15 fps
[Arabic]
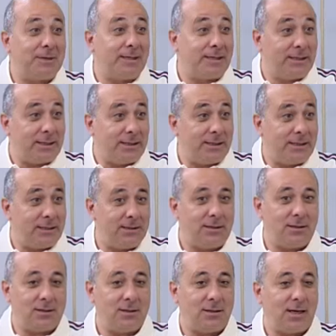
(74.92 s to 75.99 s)
اللي اللي
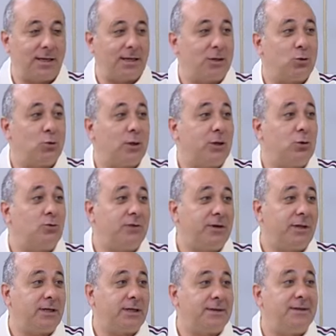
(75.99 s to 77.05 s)
اللي حكيتوها لانه
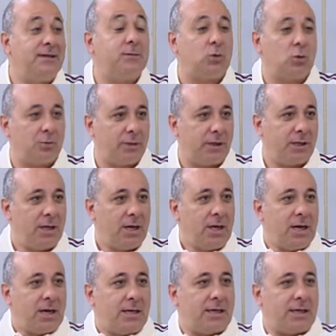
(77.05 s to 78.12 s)
فعلا كثير مهمه
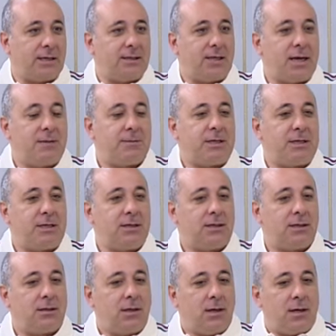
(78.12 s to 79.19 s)
يعني دائما نحن
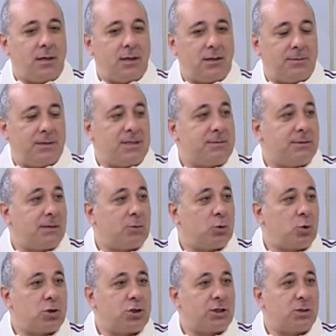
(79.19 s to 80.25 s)
آه، بالنسبه
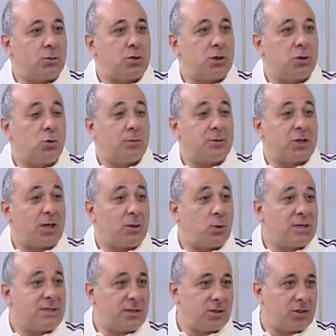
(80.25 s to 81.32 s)
لموضوع شد الوجه هو مجال
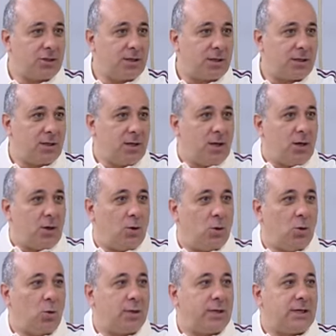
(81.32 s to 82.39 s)
واسع جدا
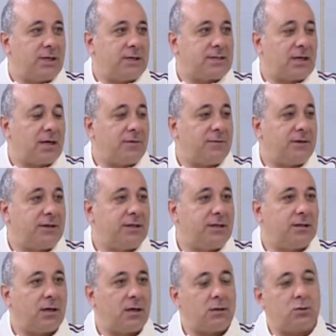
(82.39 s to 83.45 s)
وهو صار في
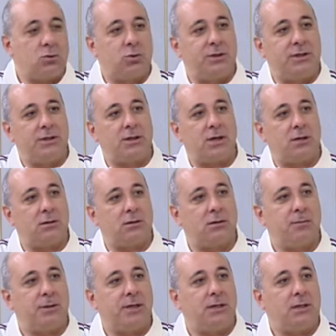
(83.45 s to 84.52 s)
كثير لغط وكثير خلط
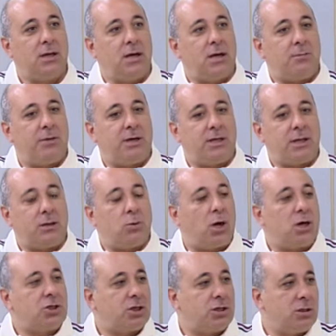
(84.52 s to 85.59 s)
بين بين
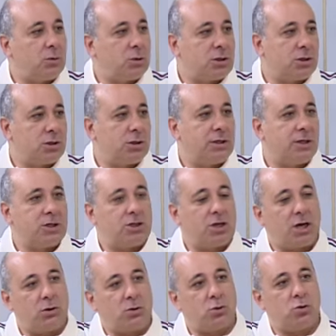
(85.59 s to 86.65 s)
انواع شد الوجه
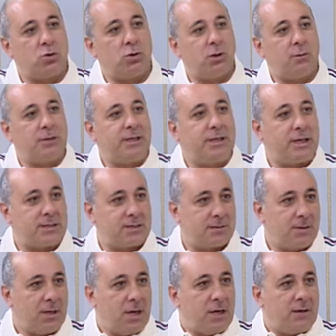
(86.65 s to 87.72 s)
درجاته شو العمر اللازم
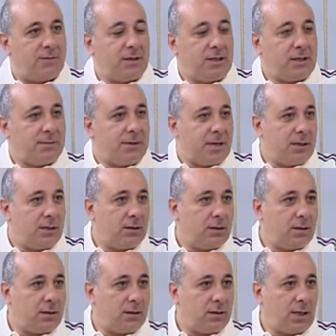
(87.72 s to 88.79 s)
فنحن بهي
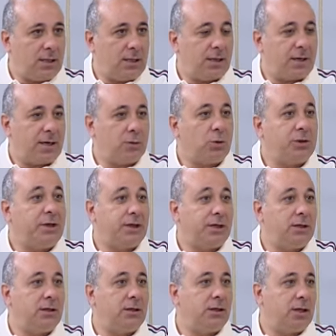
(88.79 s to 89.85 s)
الحلقه رح نوضح
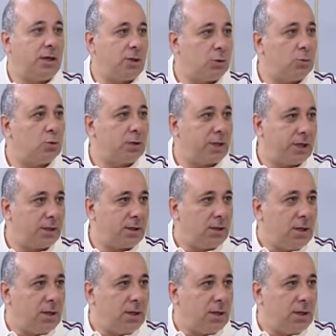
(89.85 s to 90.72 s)
كل هالامور هي